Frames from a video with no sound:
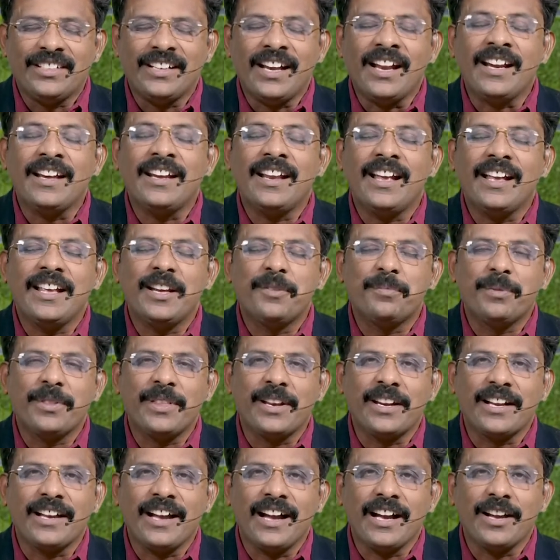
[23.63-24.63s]
நன்றா
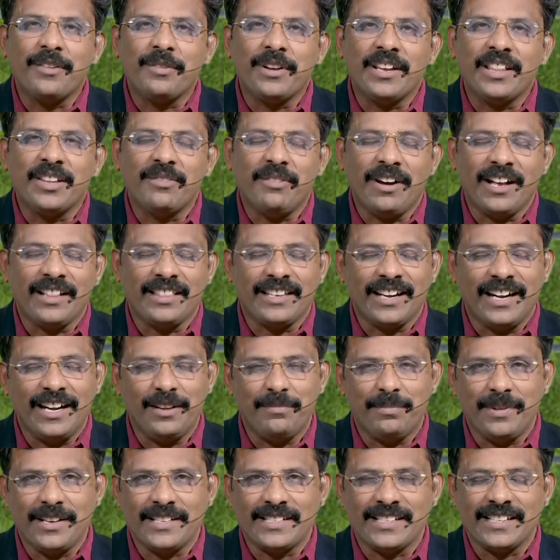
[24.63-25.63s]
இருப்பதற்காகவே இந்த
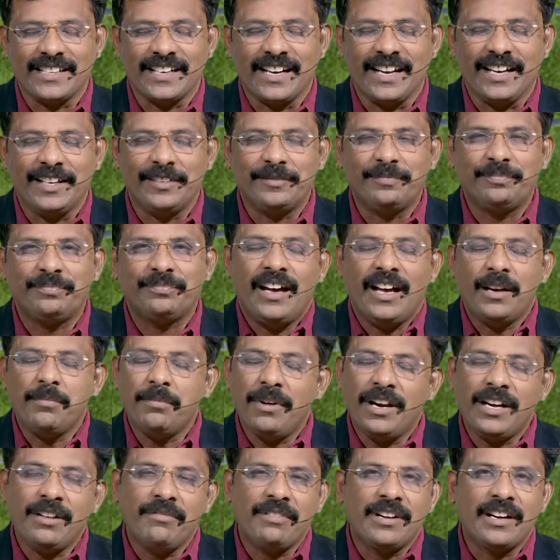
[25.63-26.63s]
வார்த்தைகளை பேசுகிறேன்
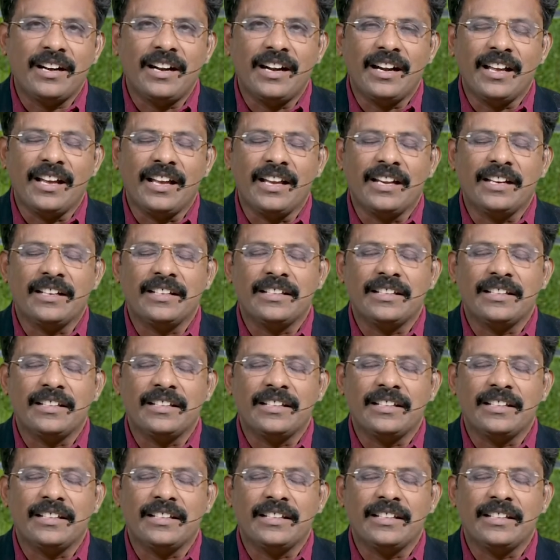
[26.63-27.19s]
அன்பானவர்களே